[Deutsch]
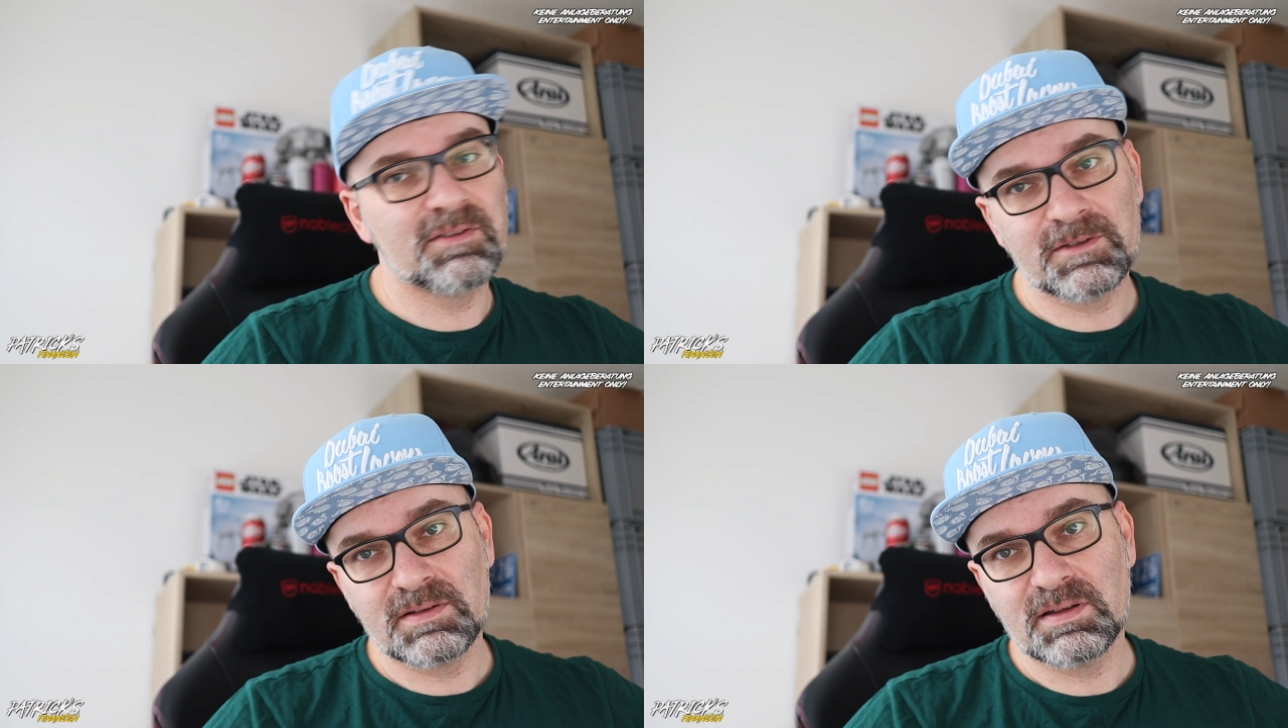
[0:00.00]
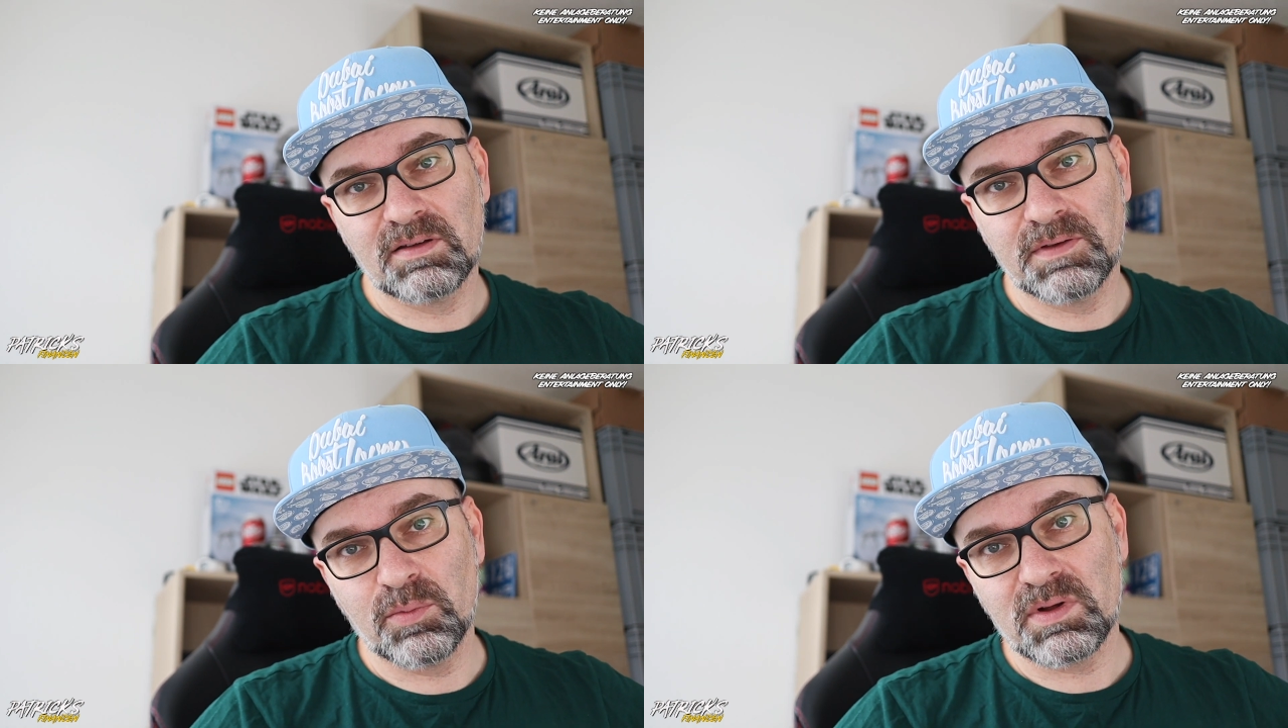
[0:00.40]

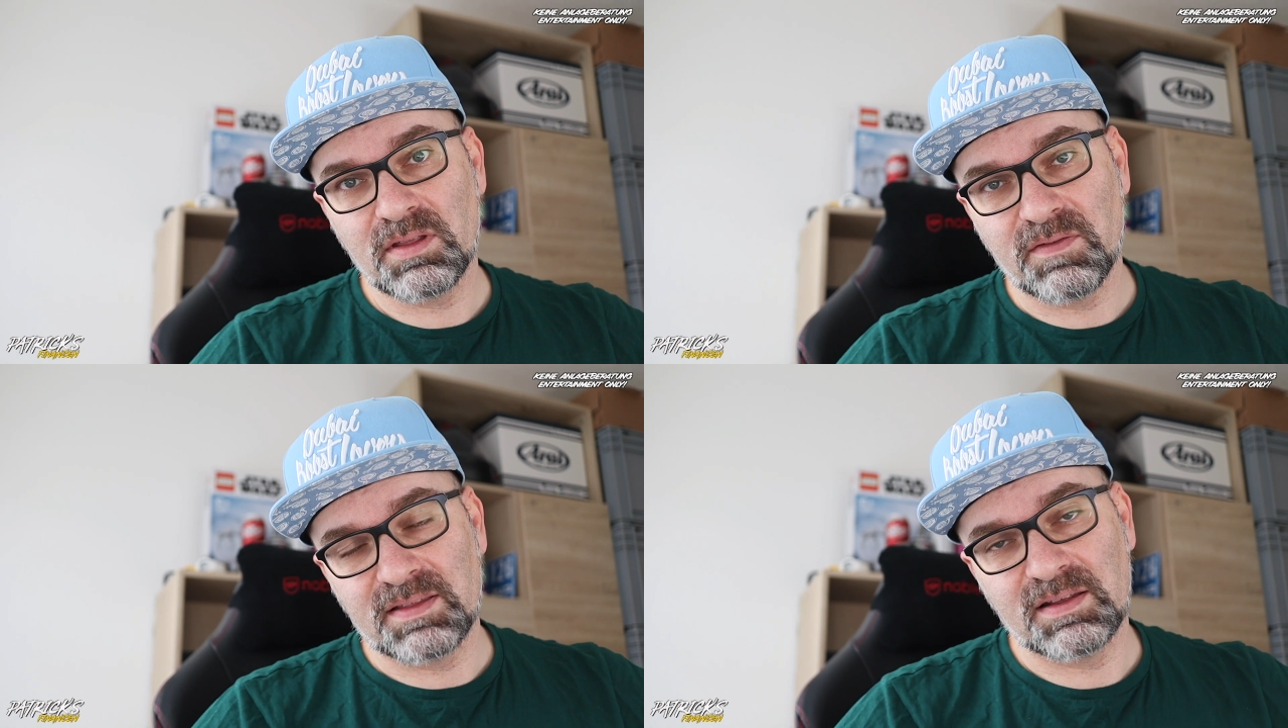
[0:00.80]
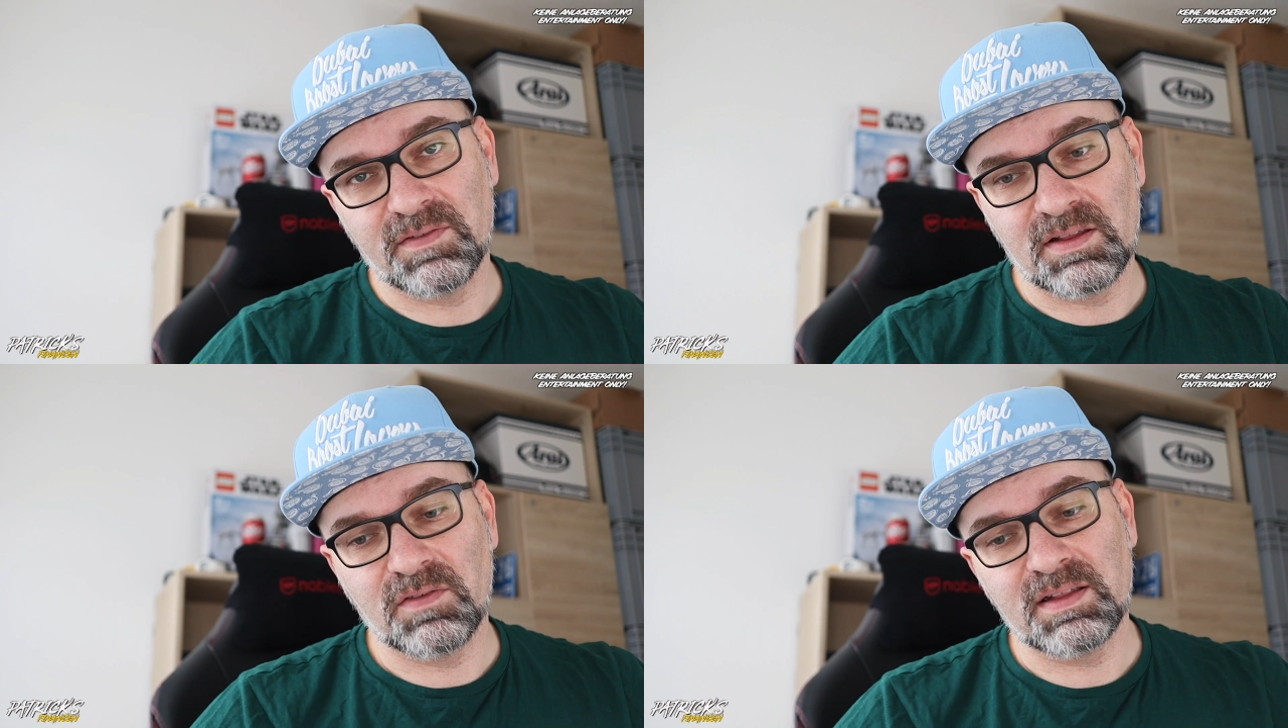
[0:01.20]
Äh, Februar
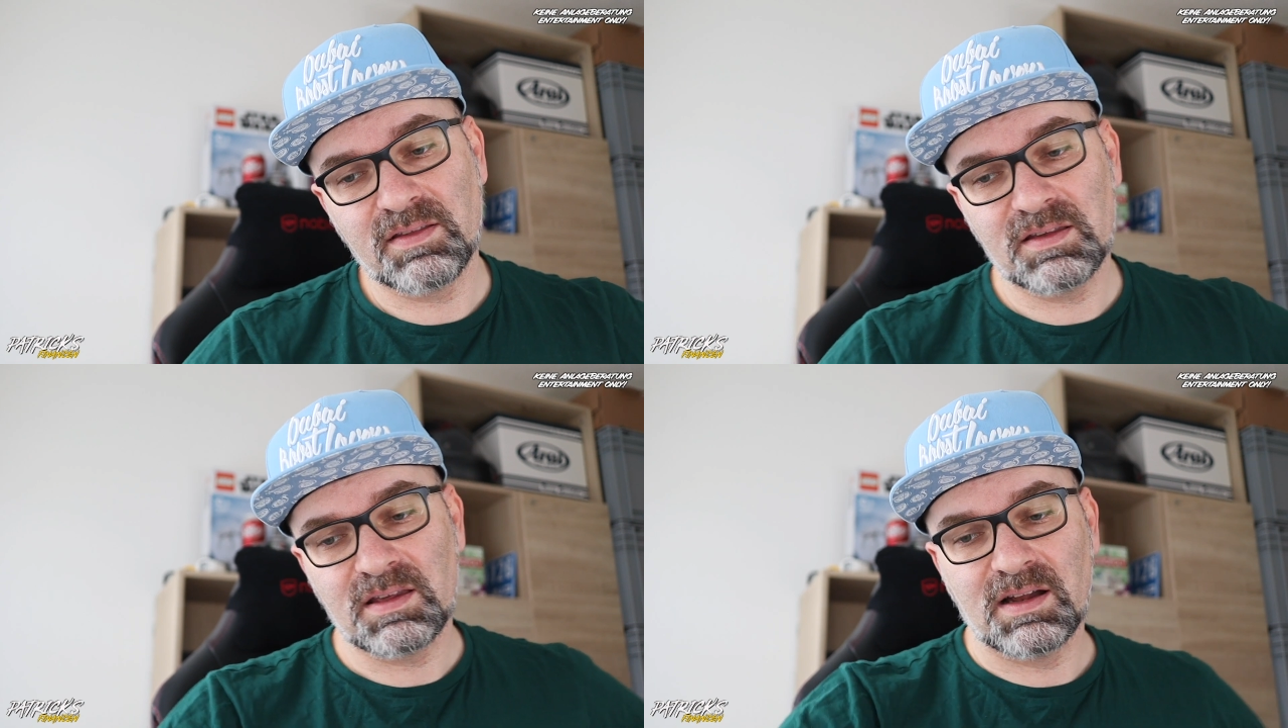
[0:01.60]
2022.